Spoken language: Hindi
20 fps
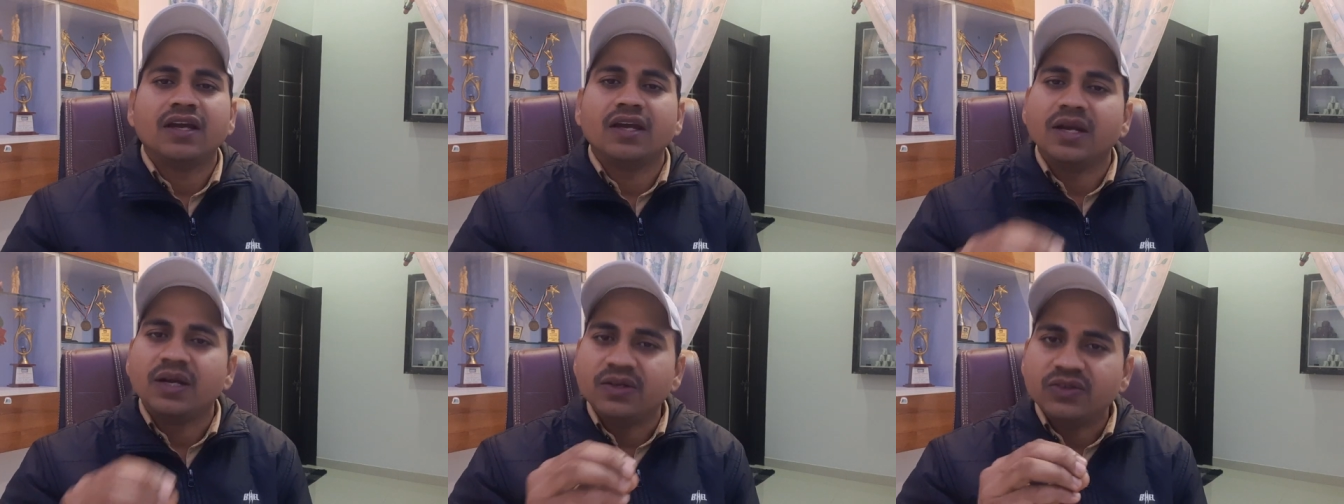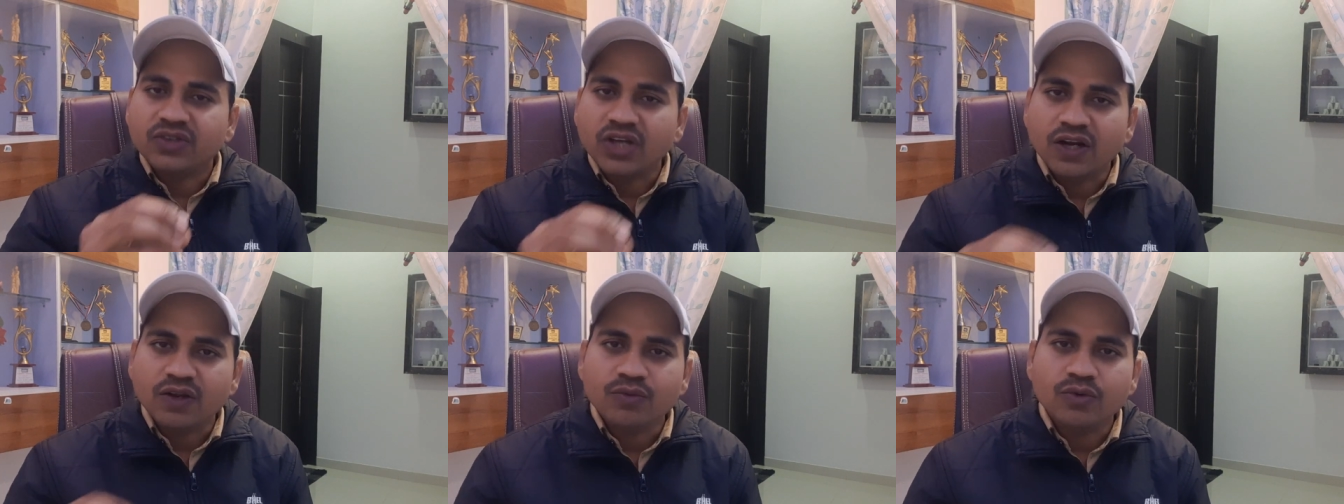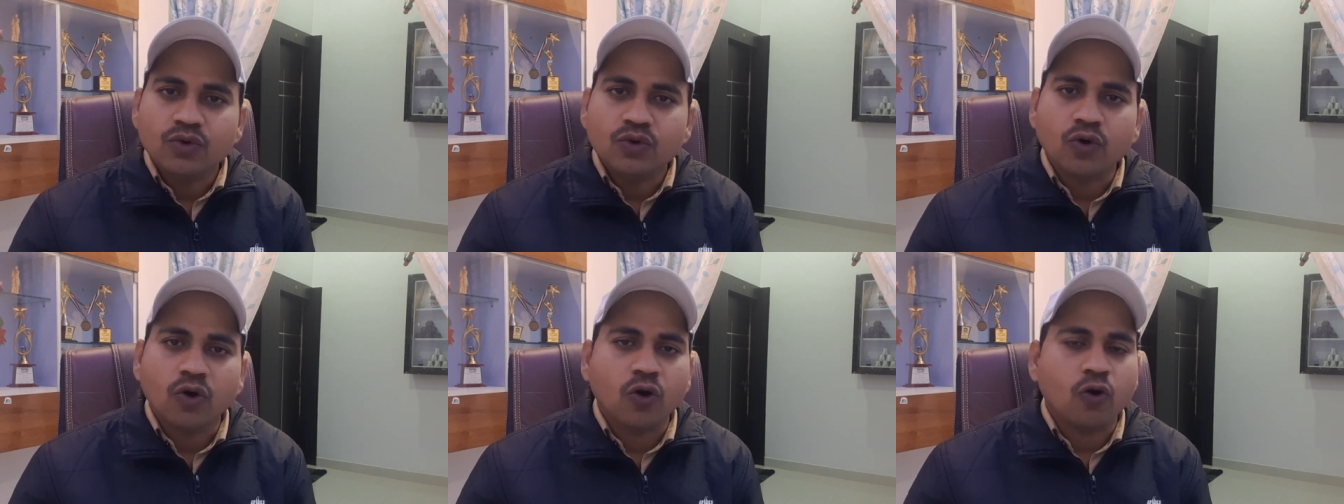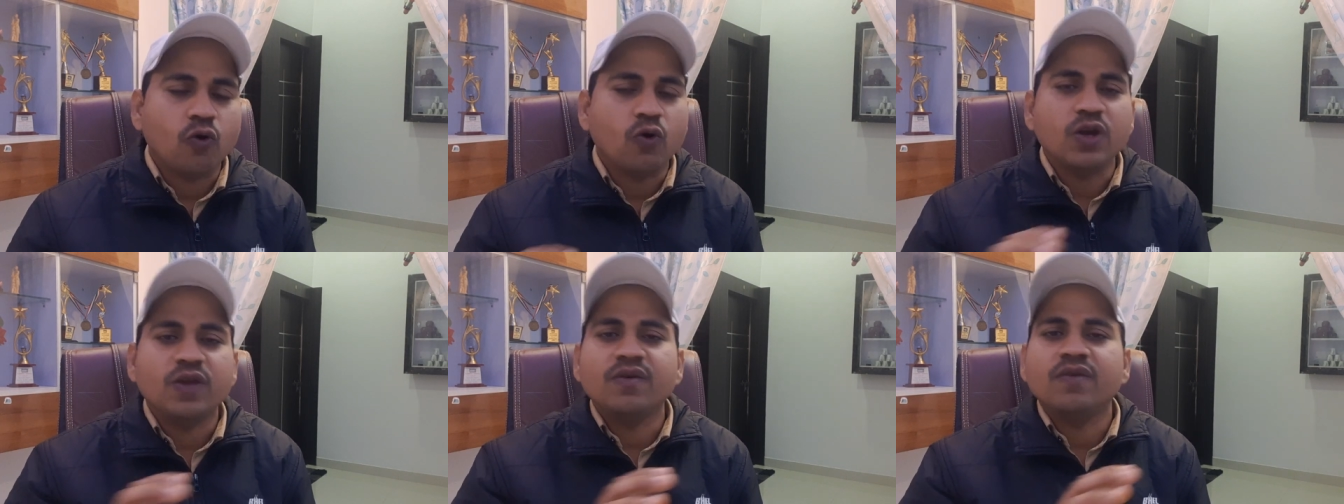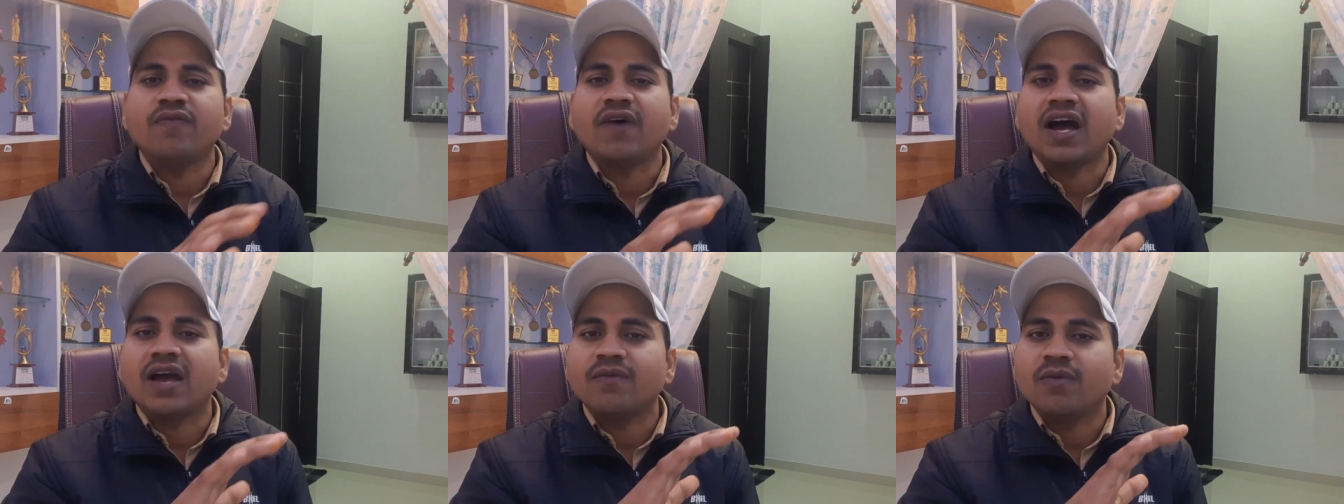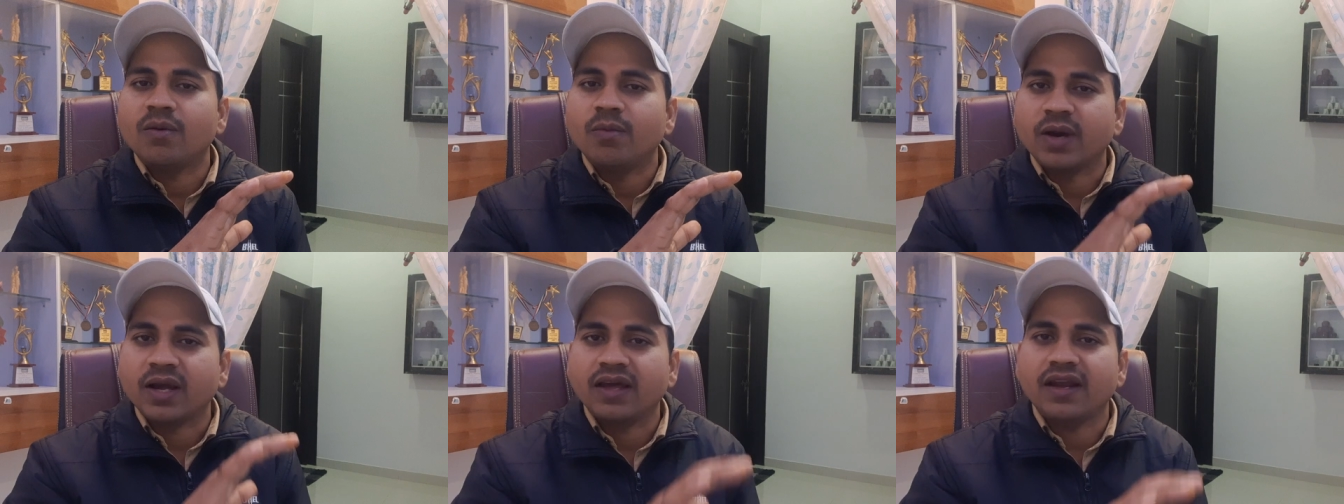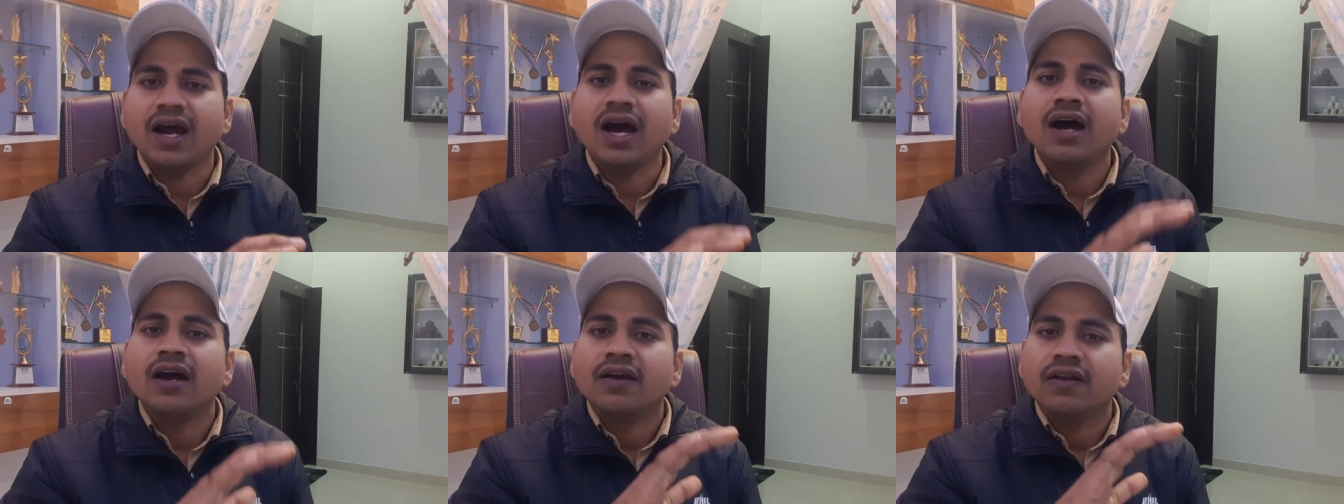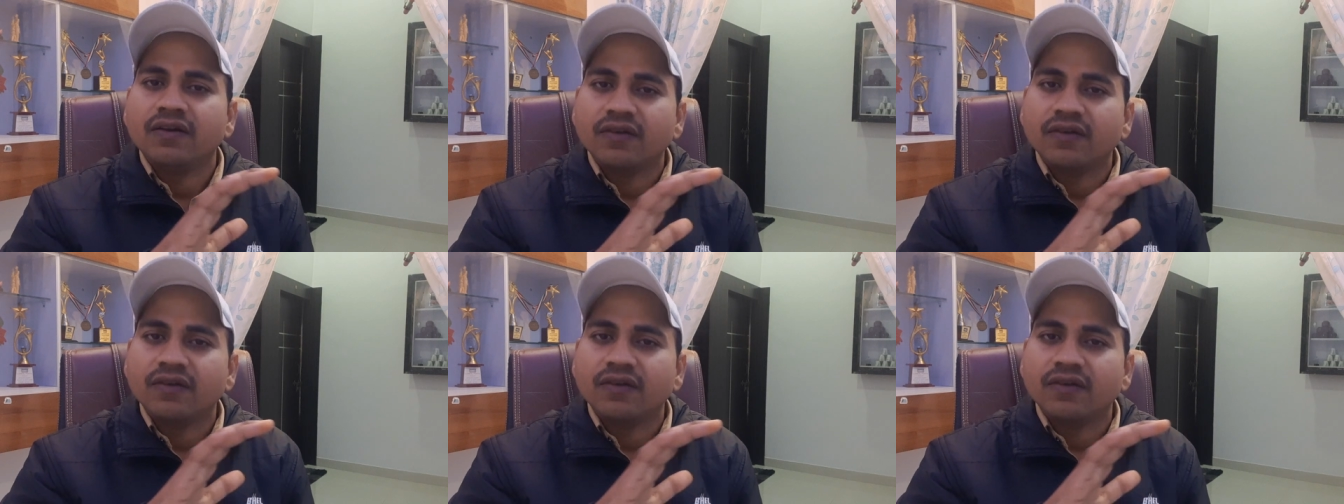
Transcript: इंटरव्यू और कोई भी वाइवा वगैरह